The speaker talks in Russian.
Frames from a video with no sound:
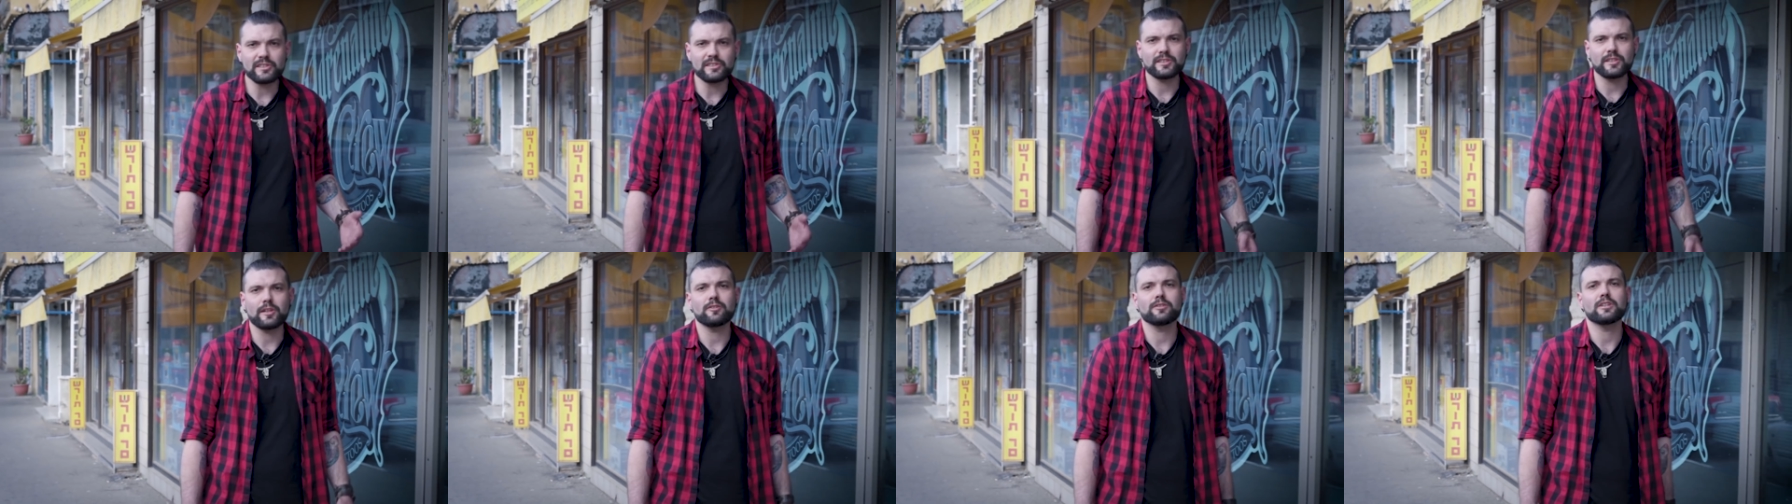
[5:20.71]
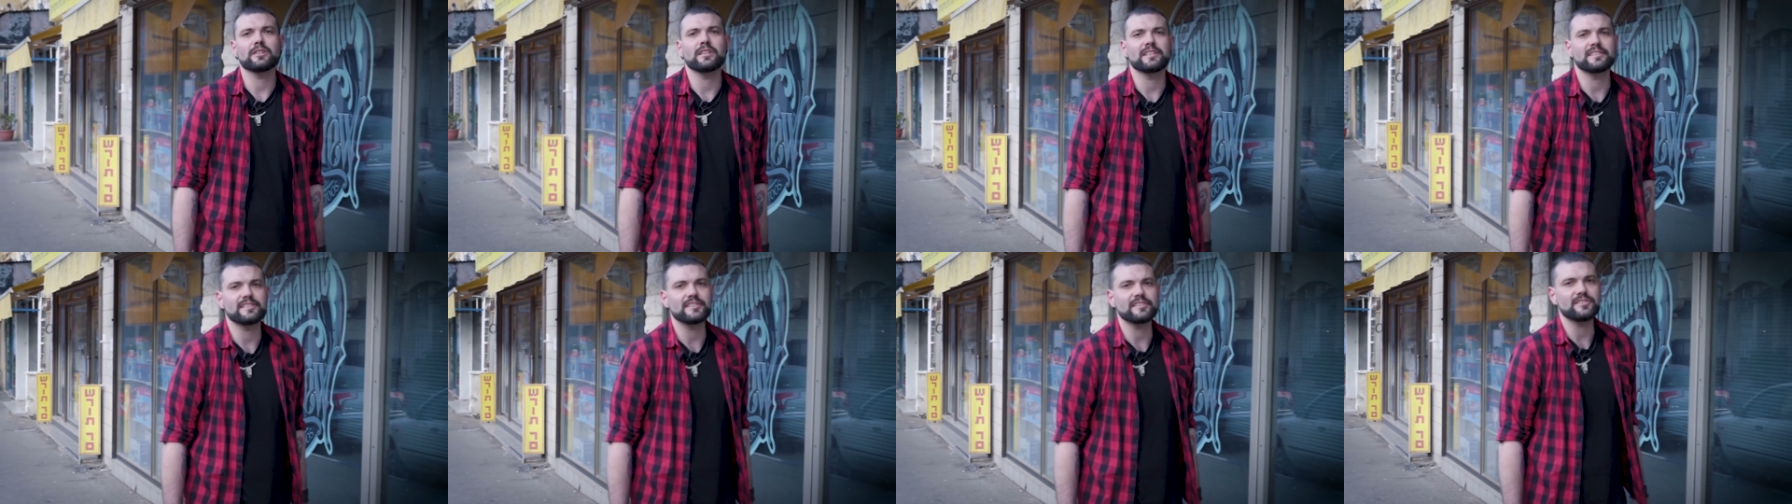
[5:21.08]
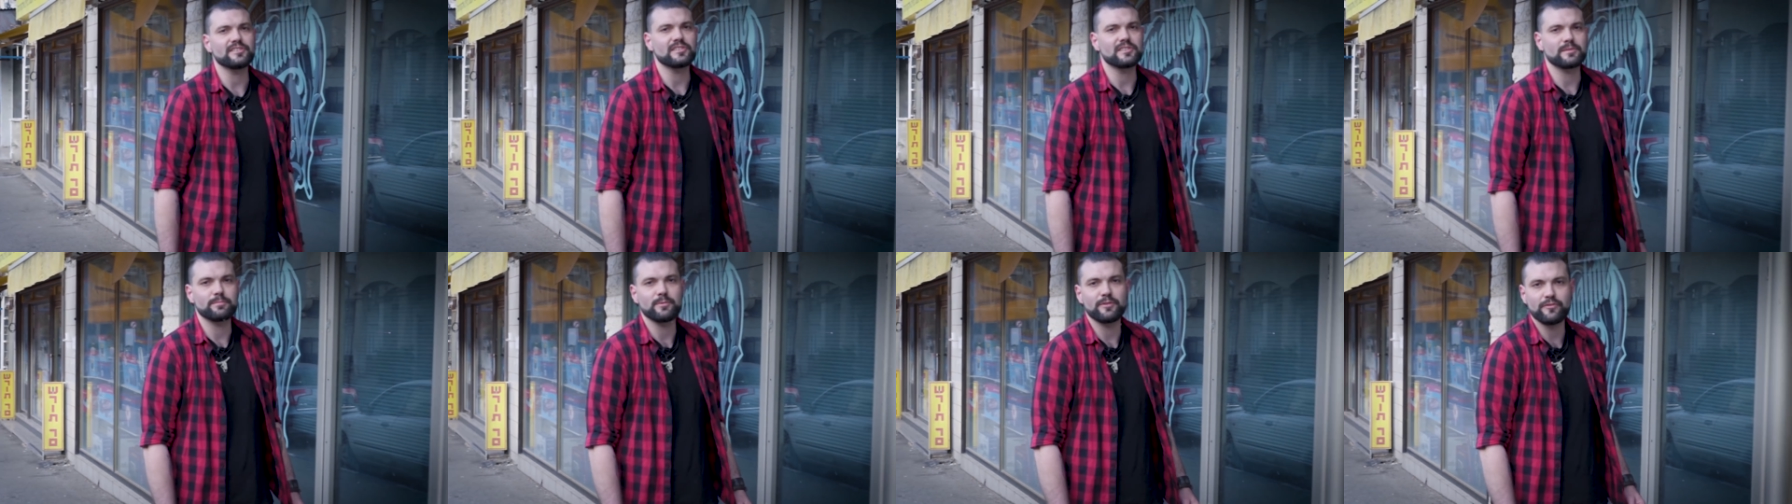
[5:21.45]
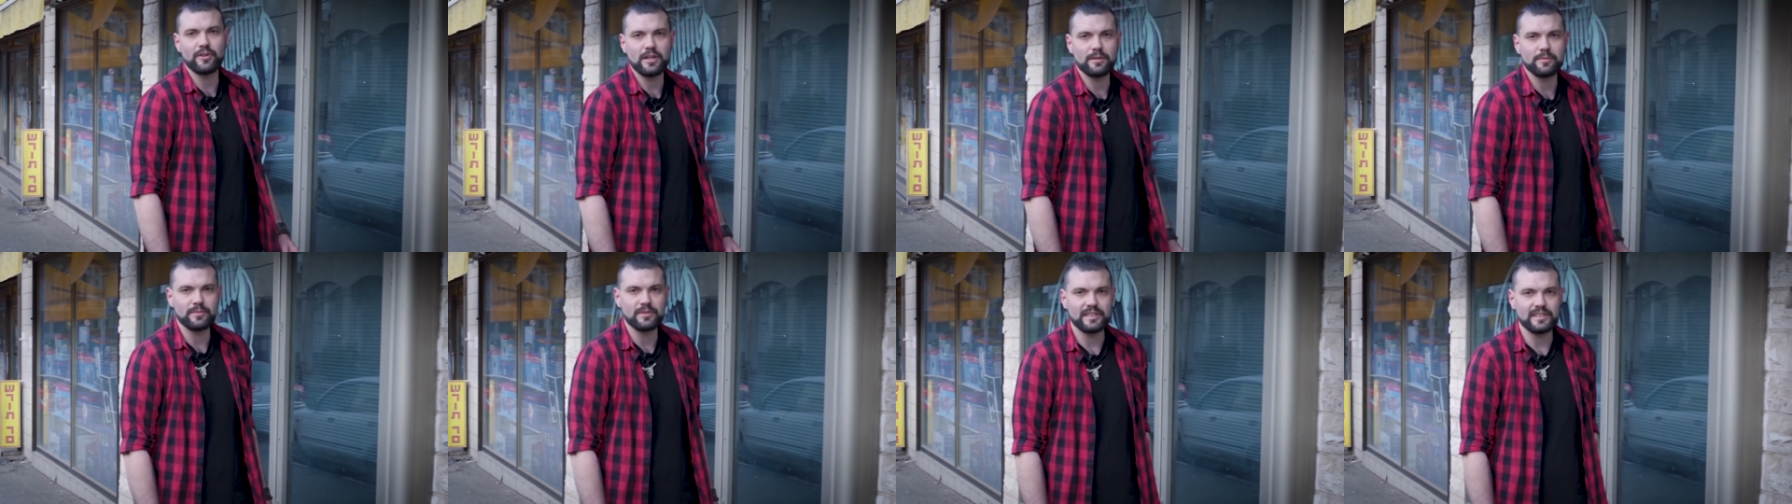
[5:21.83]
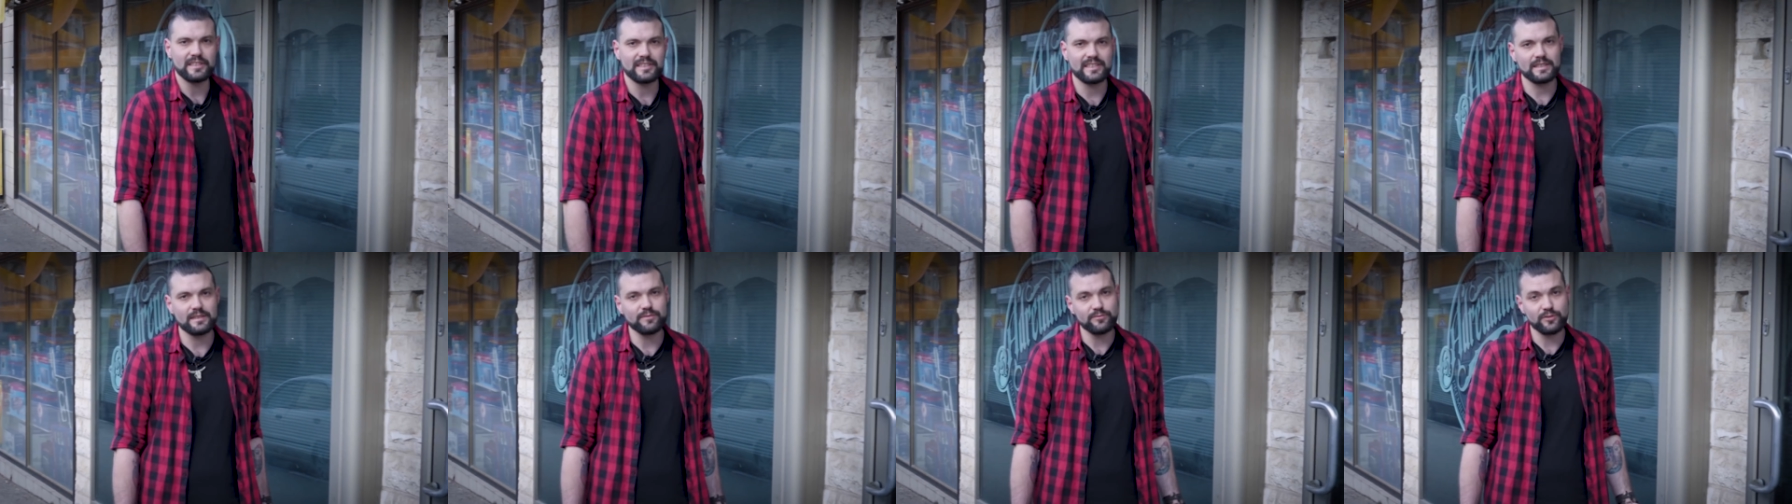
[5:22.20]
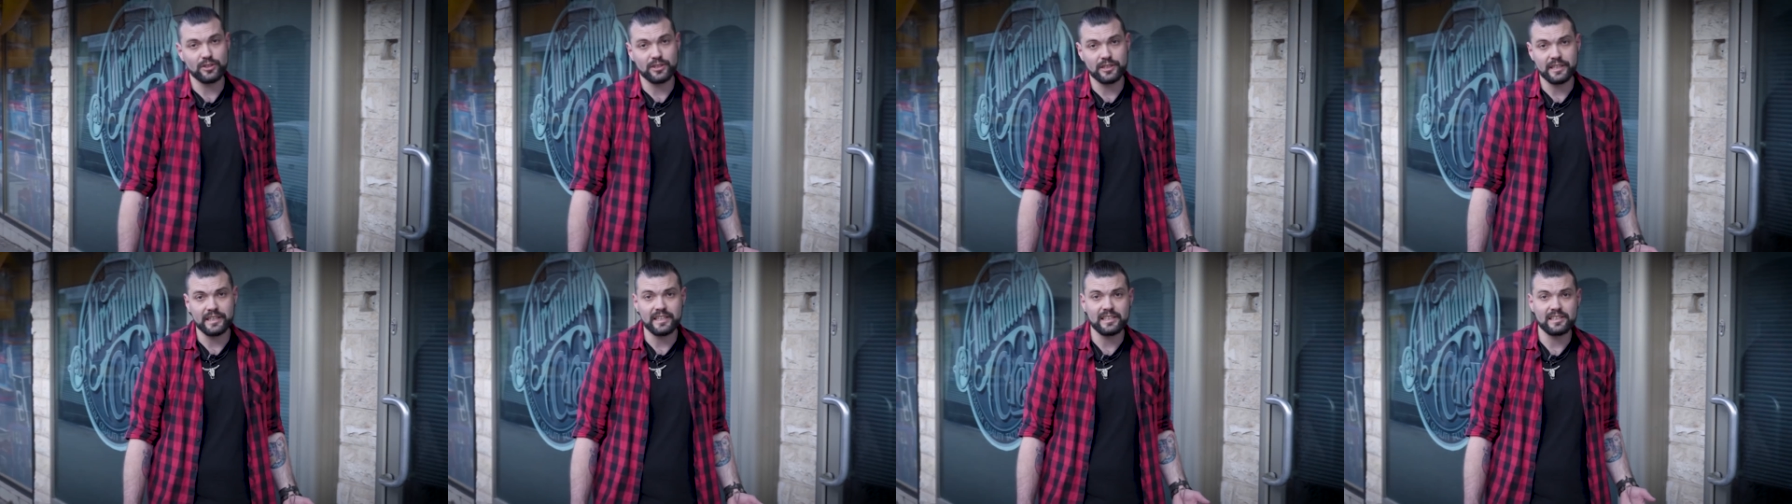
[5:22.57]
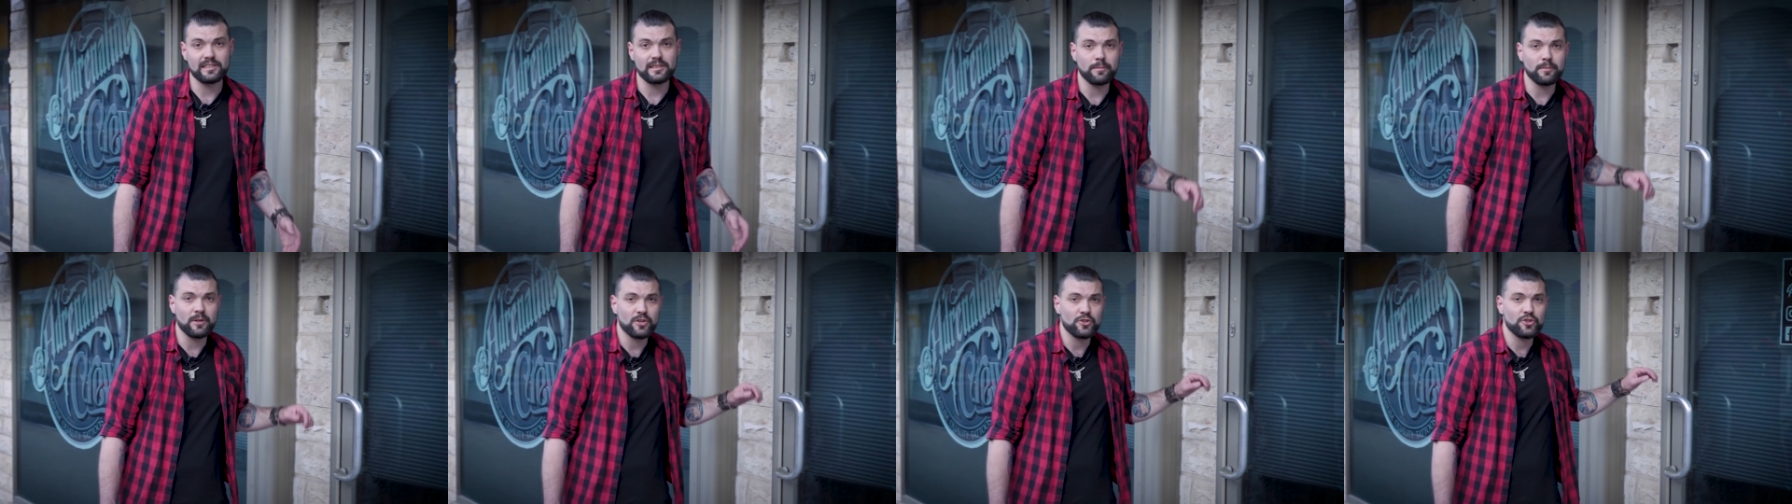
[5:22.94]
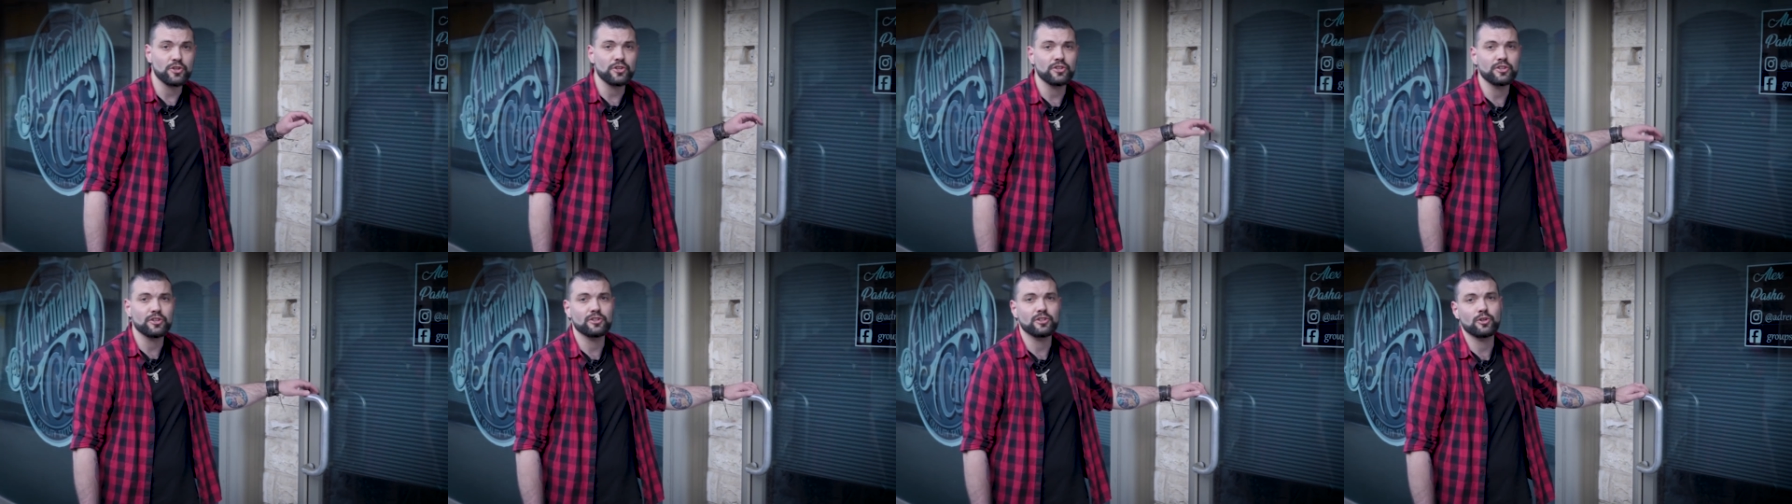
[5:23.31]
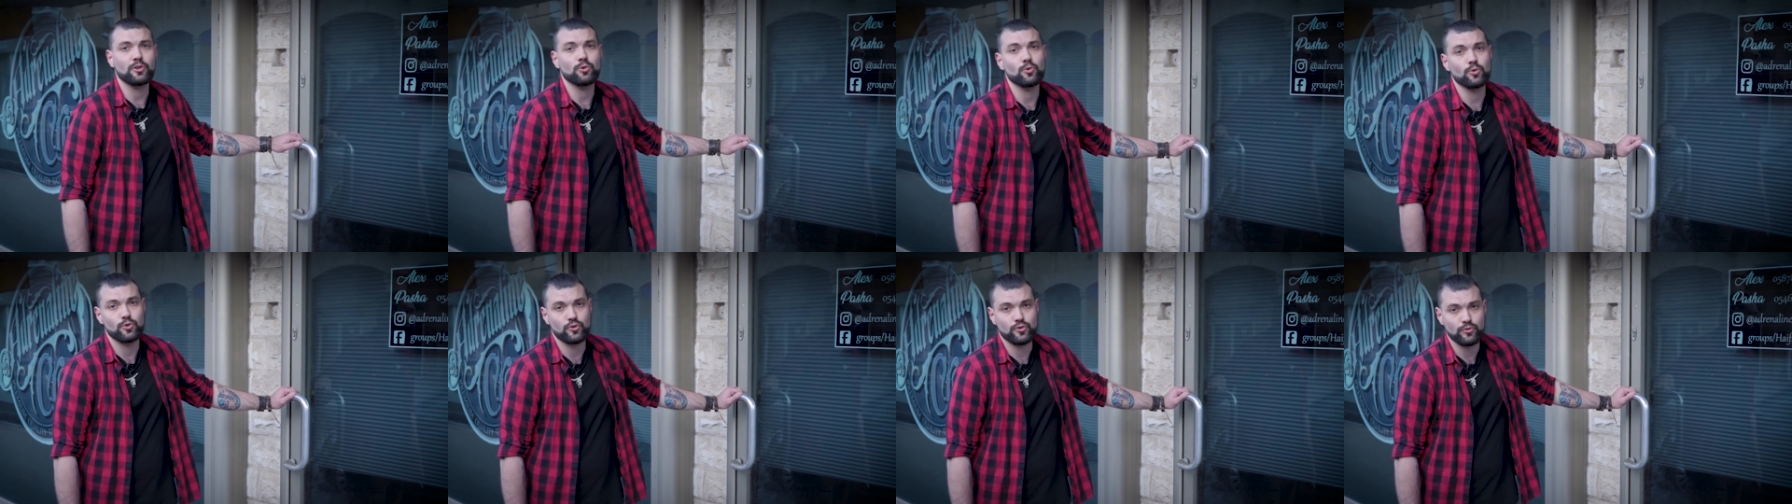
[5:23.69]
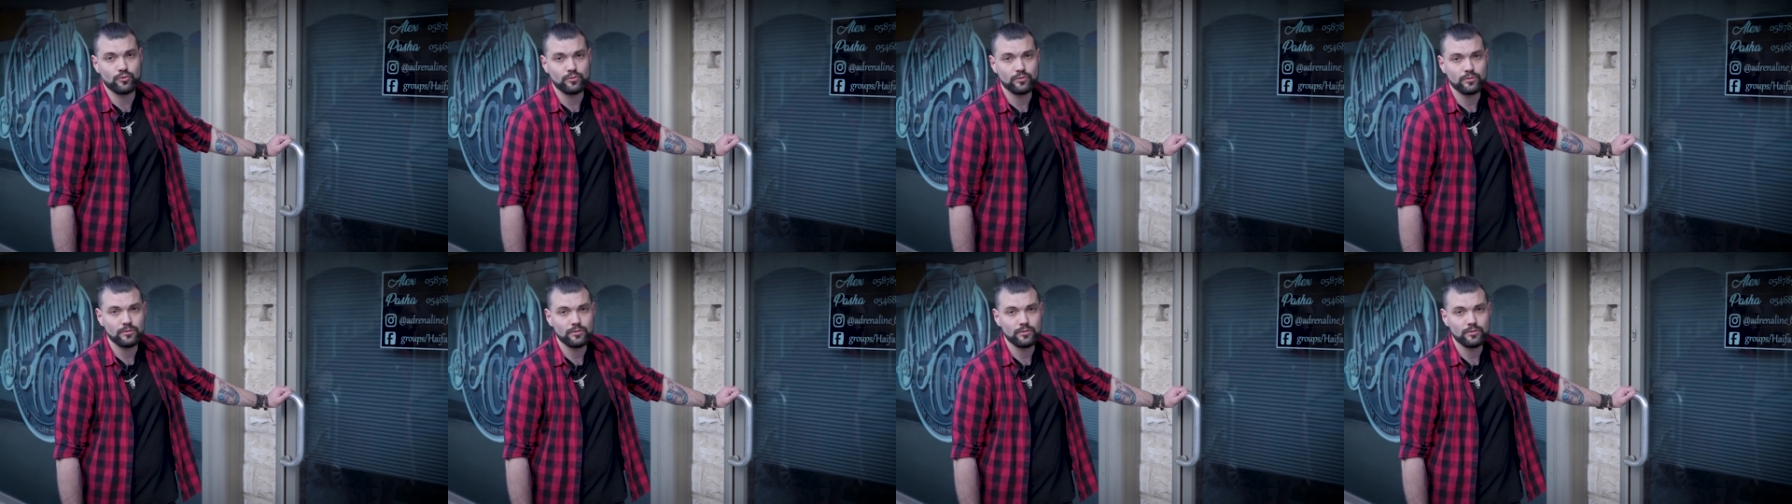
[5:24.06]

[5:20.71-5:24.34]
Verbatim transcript: стал наносить несмываемые символы и изображения на кожу.